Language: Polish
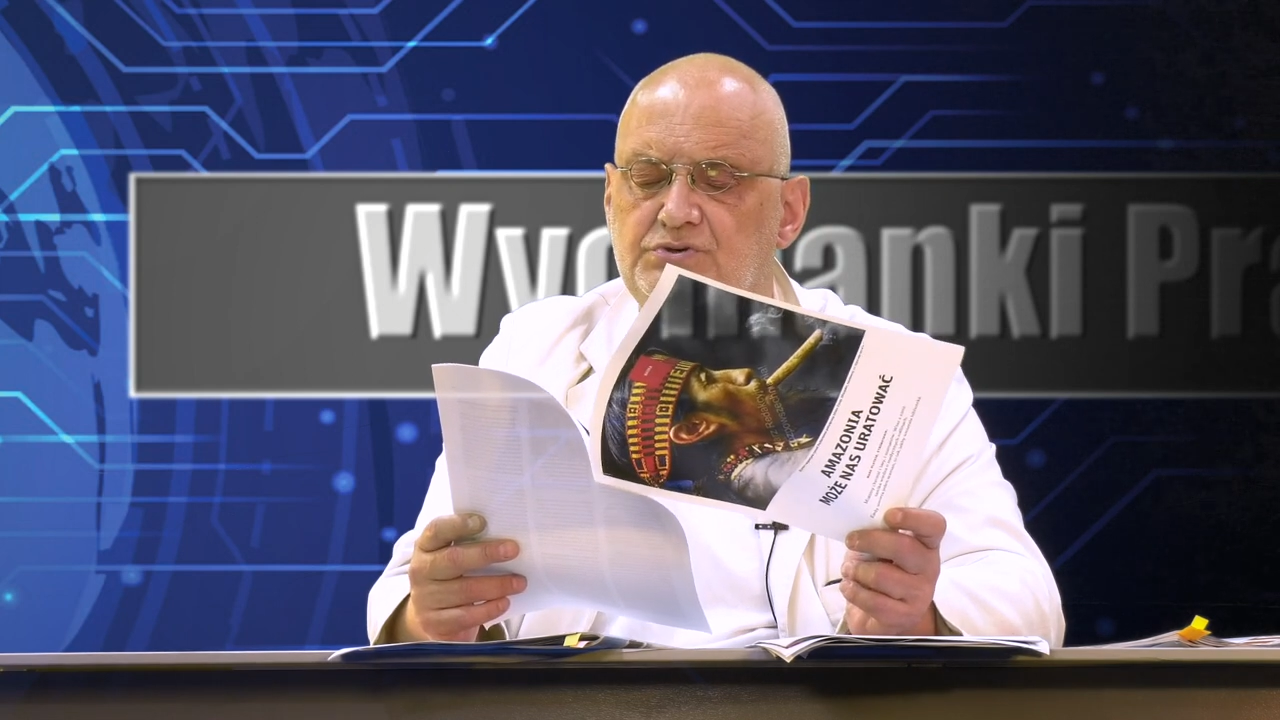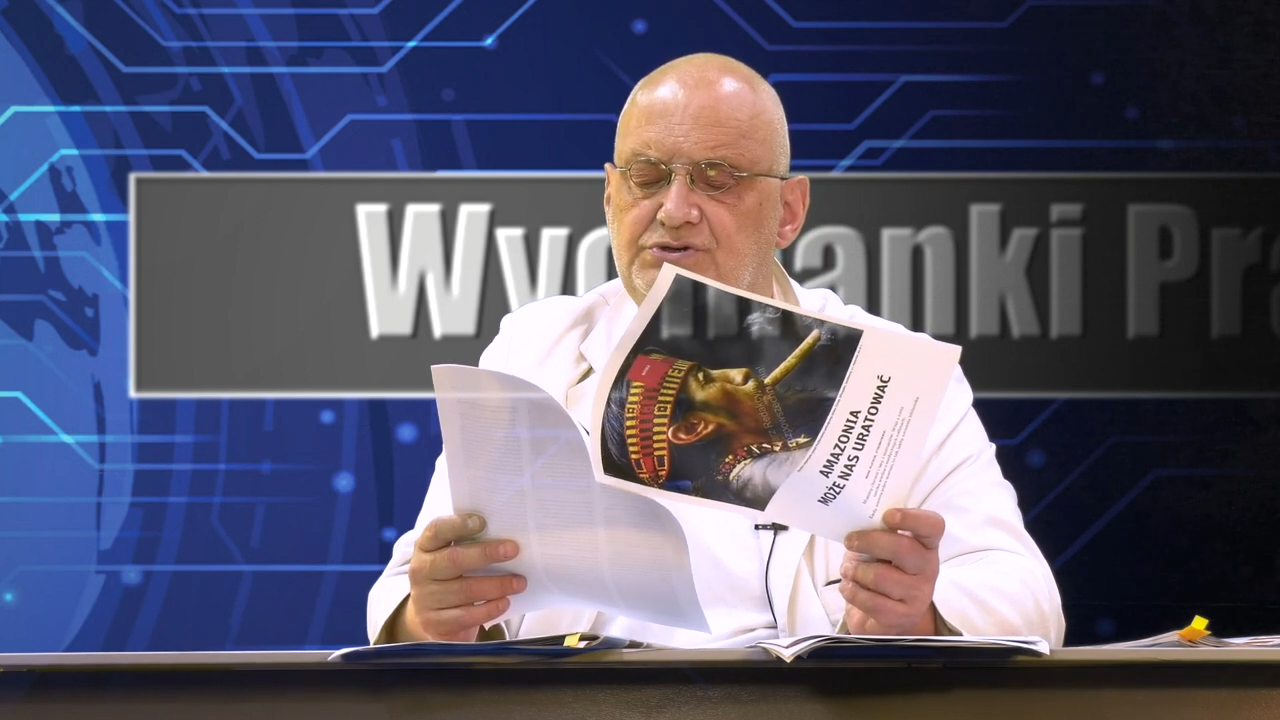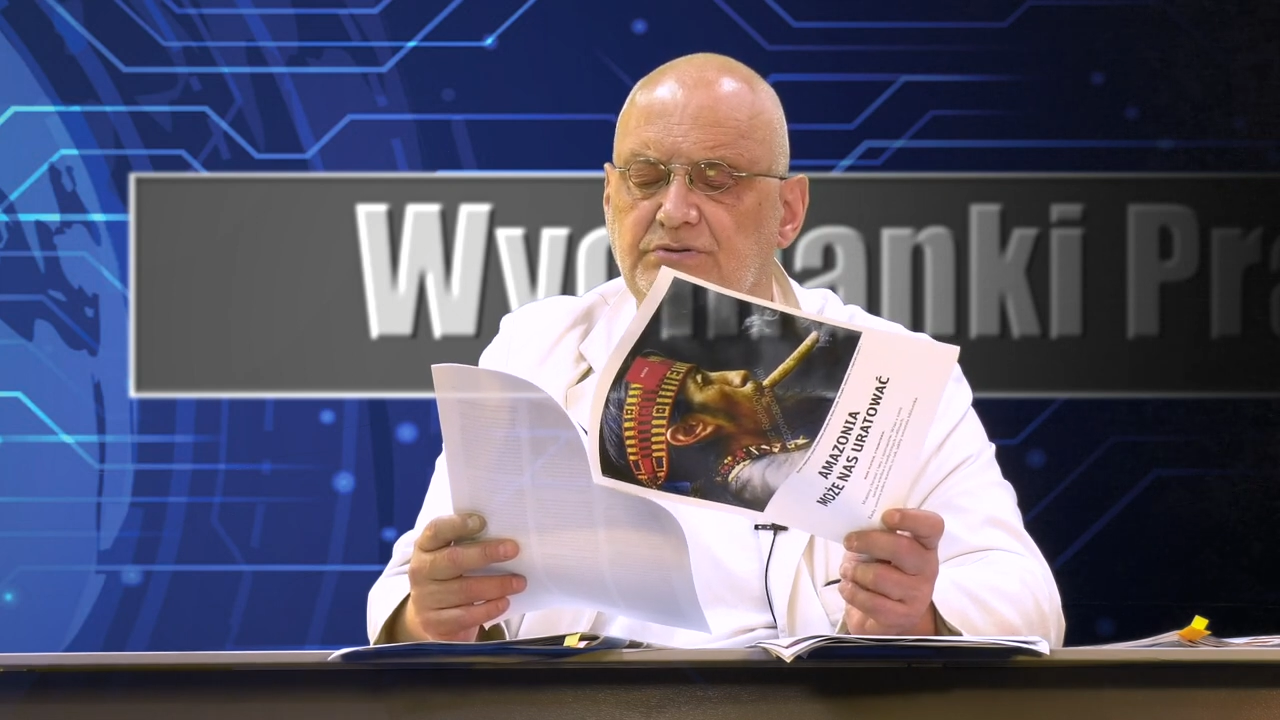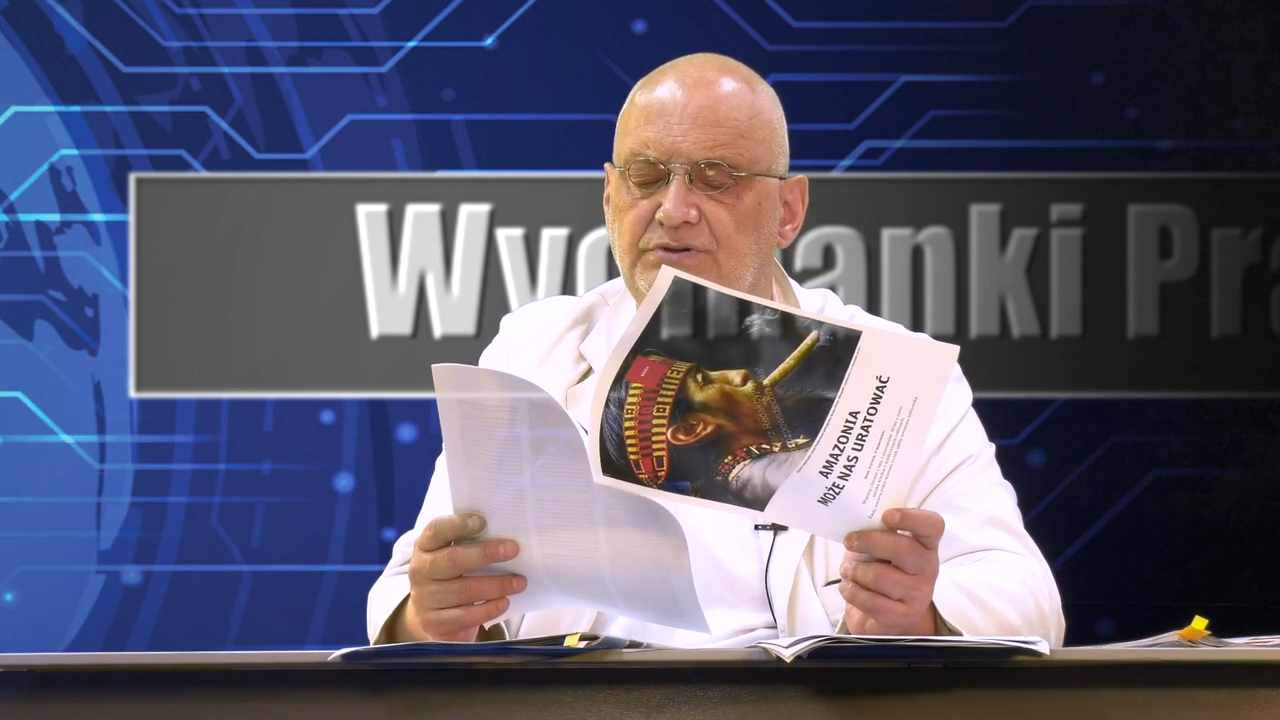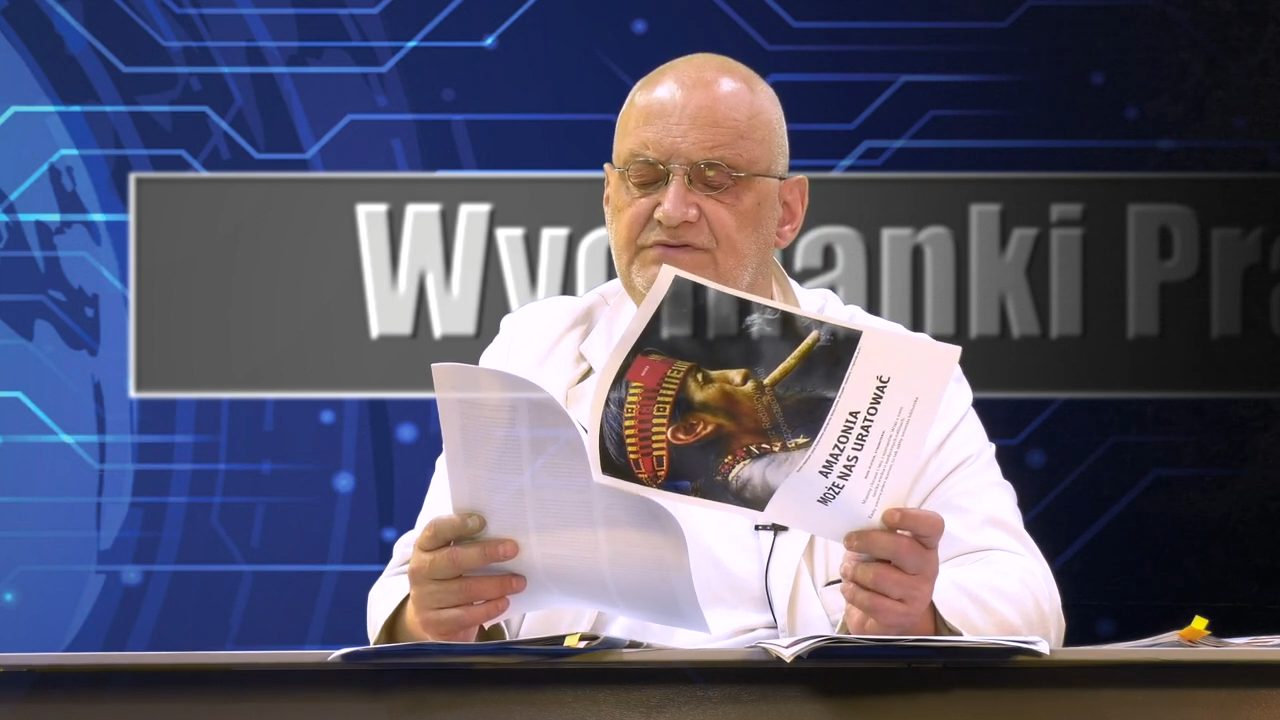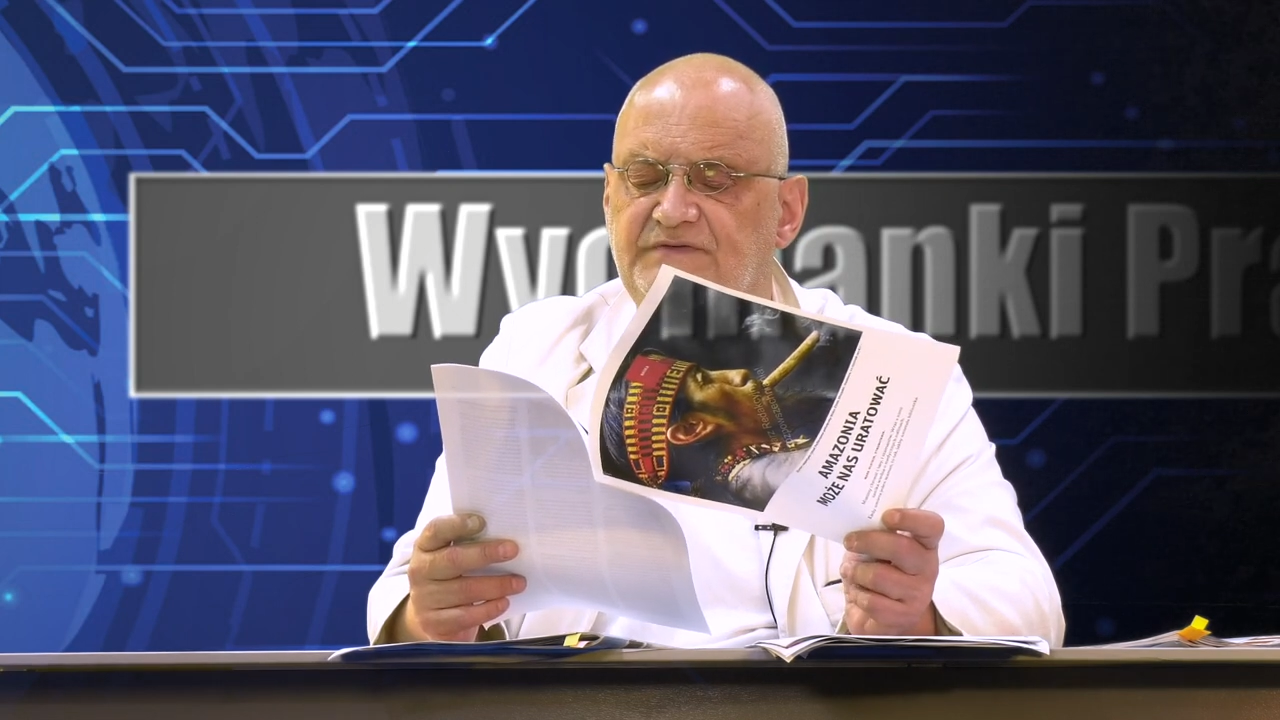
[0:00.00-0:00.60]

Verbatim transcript: osiągnąć